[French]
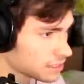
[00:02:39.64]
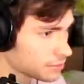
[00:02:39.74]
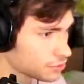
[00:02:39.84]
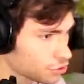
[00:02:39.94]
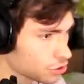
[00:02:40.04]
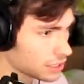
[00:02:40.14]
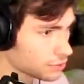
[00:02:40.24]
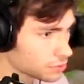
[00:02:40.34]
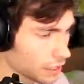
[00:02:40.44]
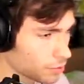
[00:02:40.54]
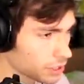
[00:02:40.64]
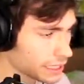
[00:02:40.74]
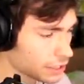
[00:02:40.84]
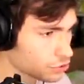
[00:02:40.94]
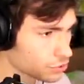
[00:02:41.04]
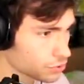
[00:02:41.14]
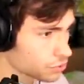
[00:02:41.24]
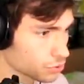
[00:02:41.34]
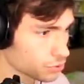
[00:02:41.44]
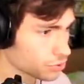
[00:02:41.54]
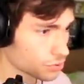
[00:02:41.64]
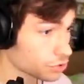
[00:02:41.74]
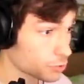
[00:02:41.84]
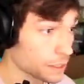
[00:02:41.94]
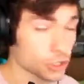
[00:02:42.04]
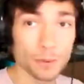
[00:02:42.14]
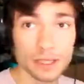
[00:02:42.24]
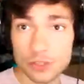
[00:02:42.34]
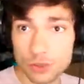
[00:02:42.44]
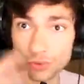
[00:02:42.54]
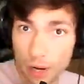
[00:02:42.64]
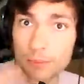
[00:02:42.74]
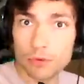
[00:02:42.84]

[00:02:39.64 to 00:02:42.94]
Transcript: Mais non, mais du coup, je dois aller où Vraiment, les gars, je, je, je, je pense que ça se voit,